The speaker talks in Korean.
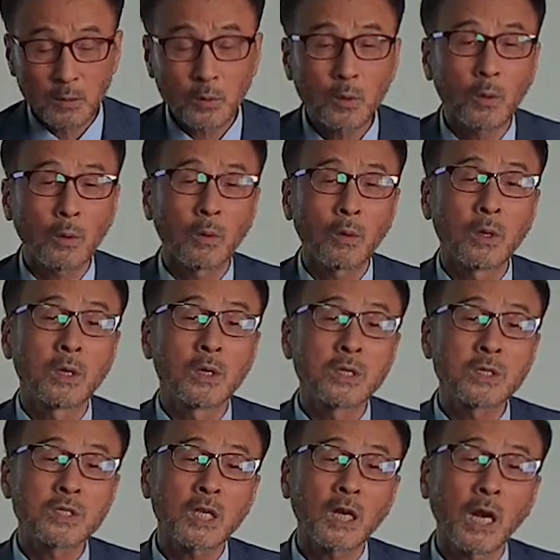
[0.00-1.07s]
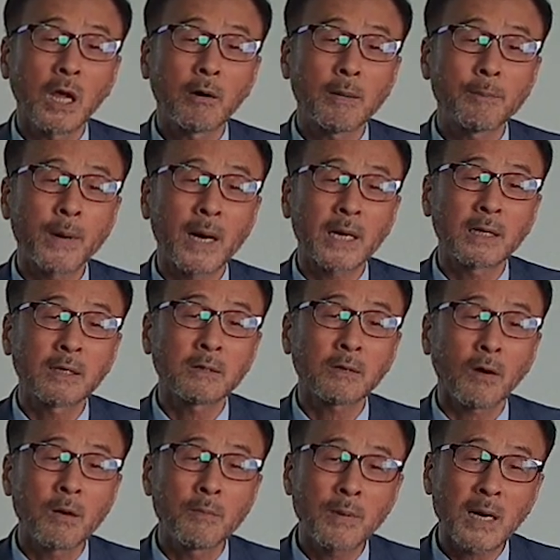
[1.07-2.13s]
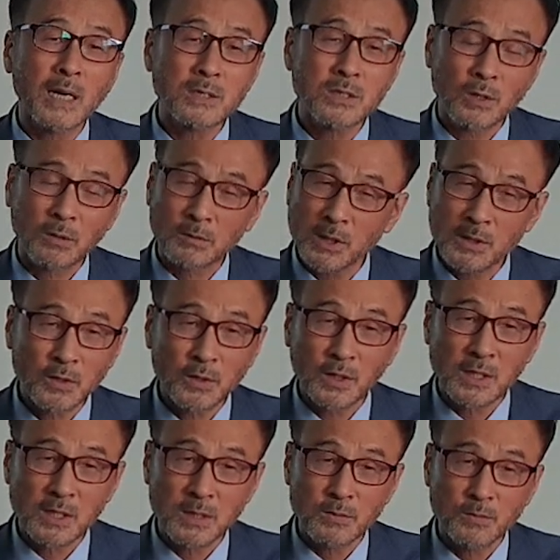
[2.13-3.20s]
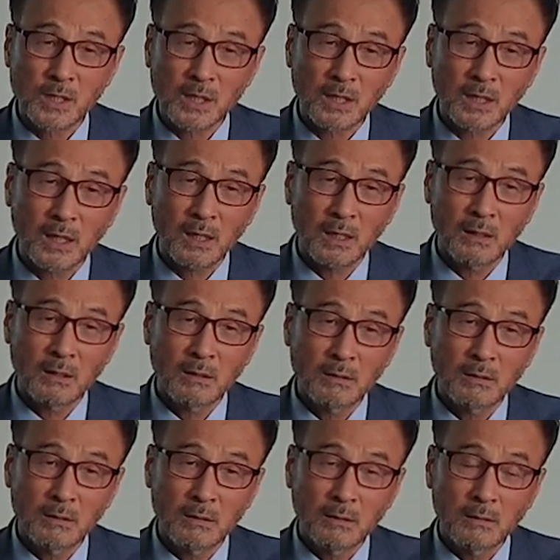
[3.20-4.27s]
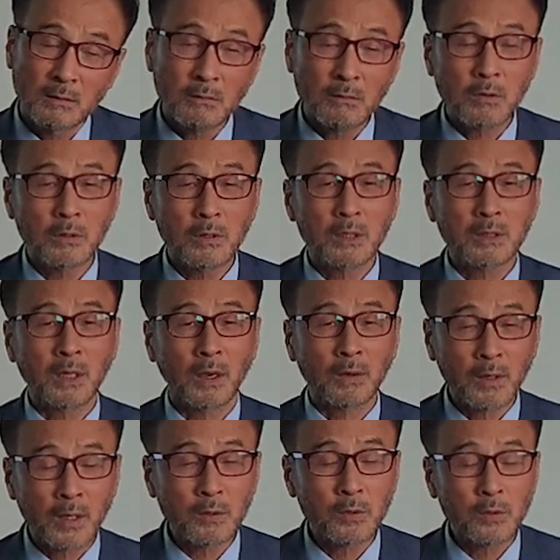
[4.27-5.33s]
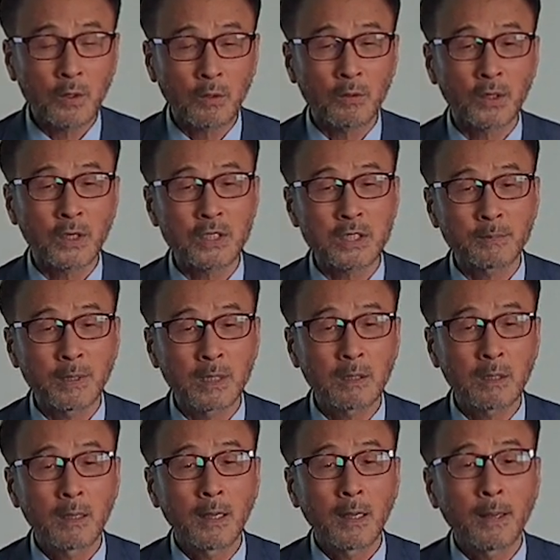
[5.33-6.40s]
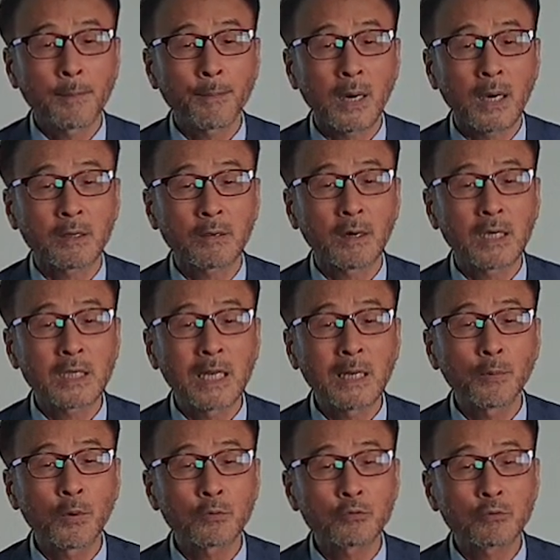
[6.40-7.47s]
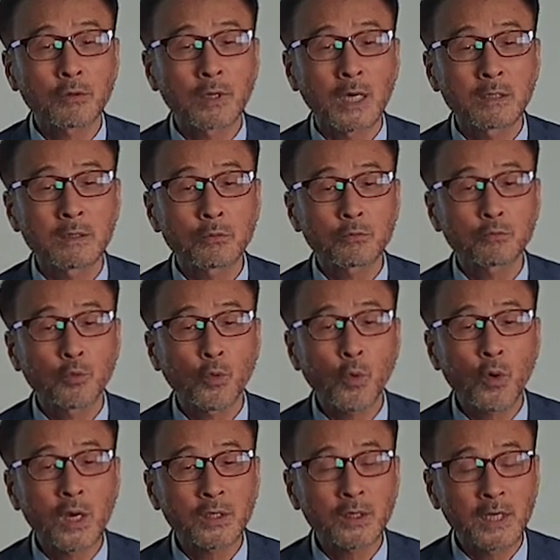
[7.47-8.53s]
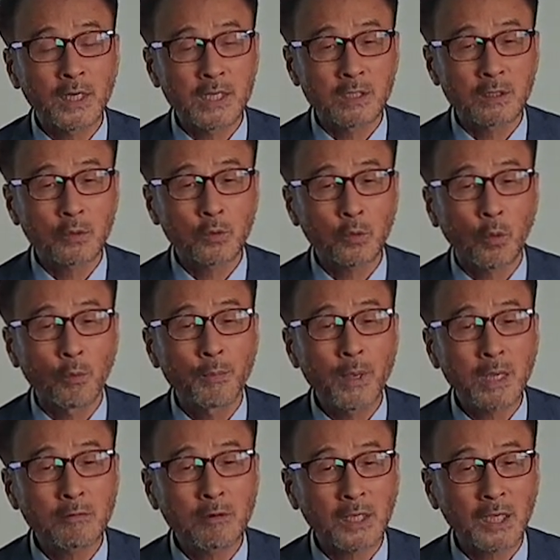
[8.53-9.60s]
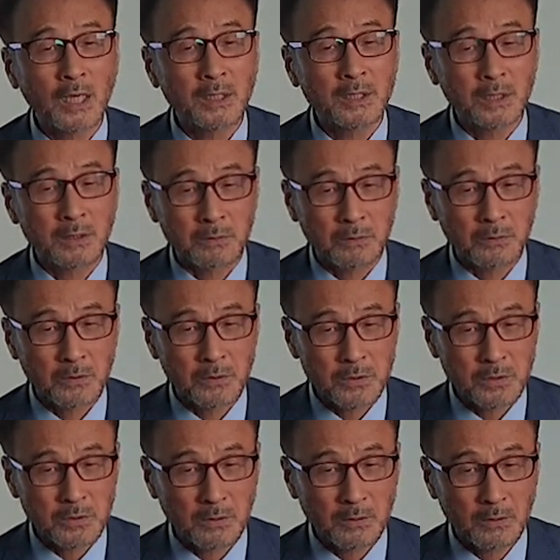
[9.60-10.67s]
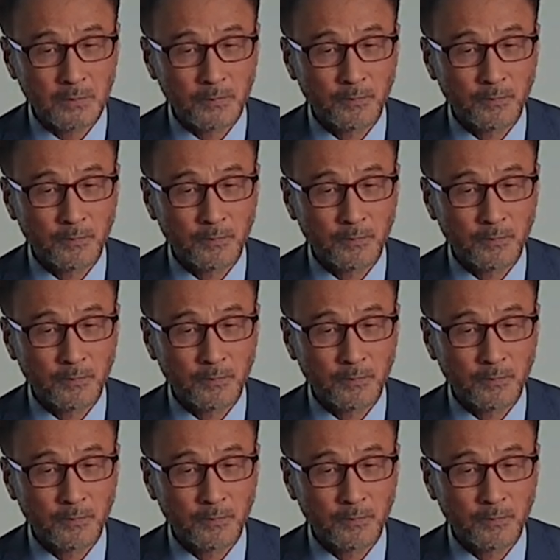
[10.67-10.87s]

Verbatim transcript: 또 신라와 발해는 얼마나 적대적이겠습니까? 그러니까 당연한 결과겠지만 발해와 일본 국가는 우호관계 내지는 동맹관계가 되는 거죠.